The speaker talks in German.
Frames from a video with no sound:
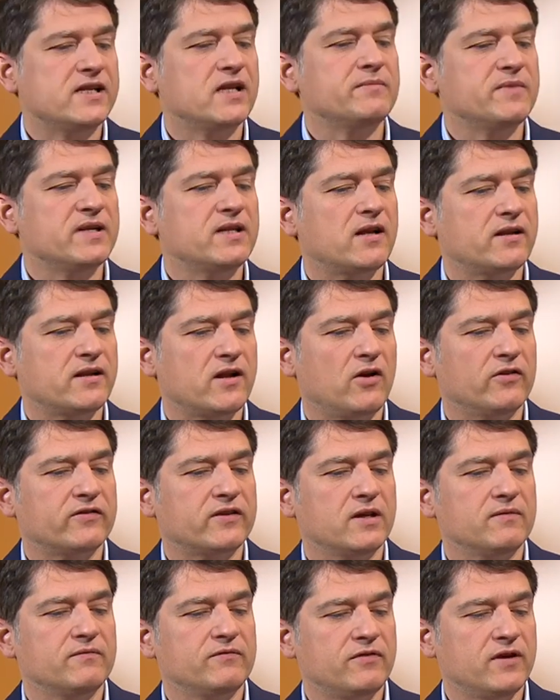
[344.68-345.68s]
hier im Inland
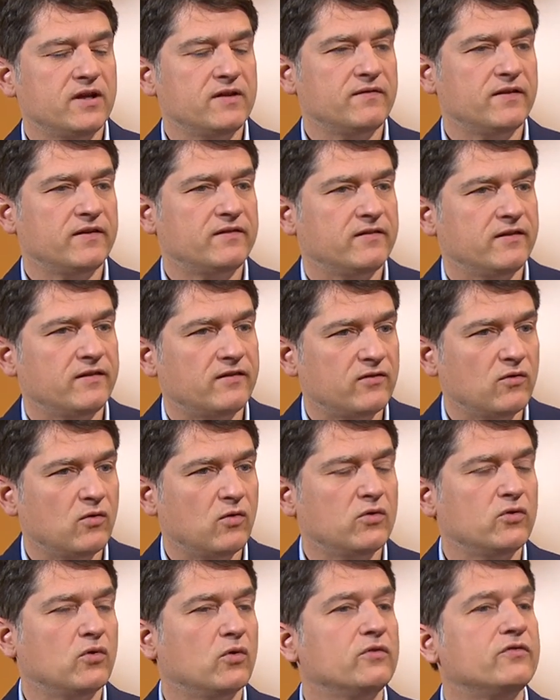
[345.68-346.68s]
ausgeben für
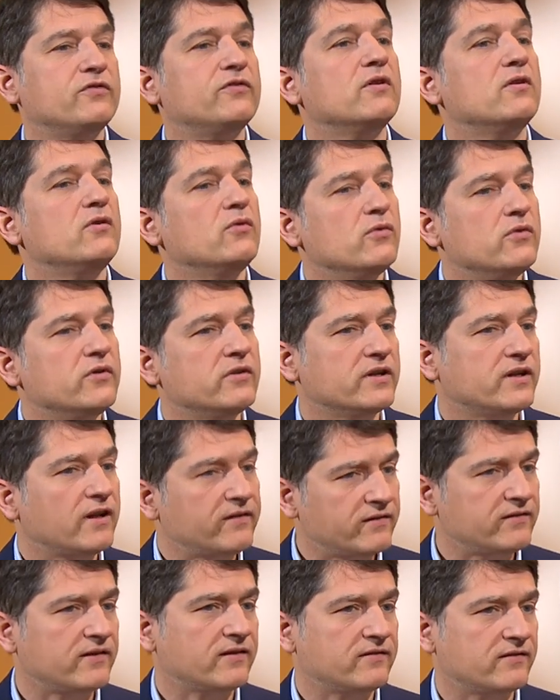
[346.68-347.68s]
Investitionen und für Löhne.
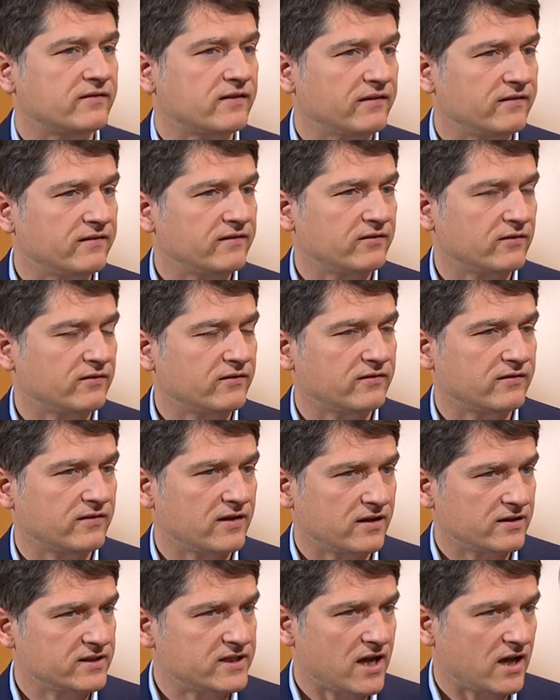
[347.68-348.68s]
Das ist, das, das ist
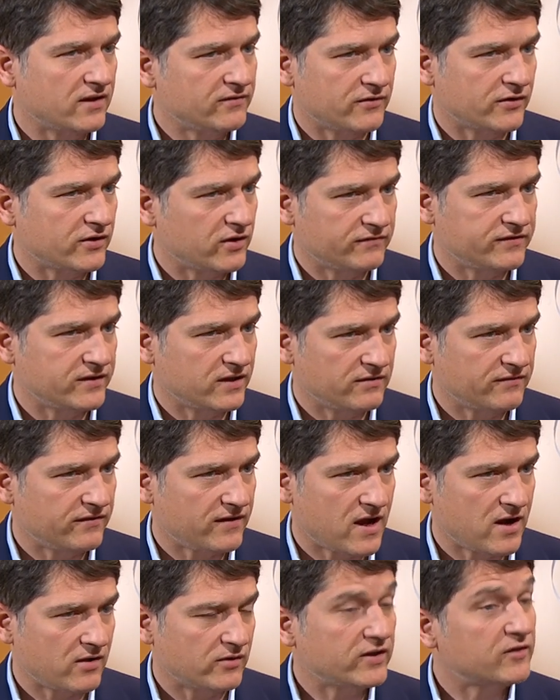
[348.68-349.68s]
sozusagen die Antwort auf Ihre
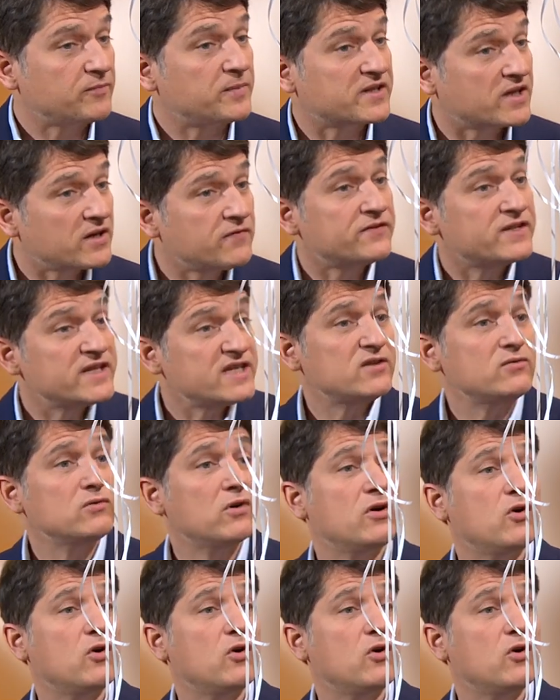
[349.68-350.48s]
Frage. Und, und das wenn, betrifft nicht nur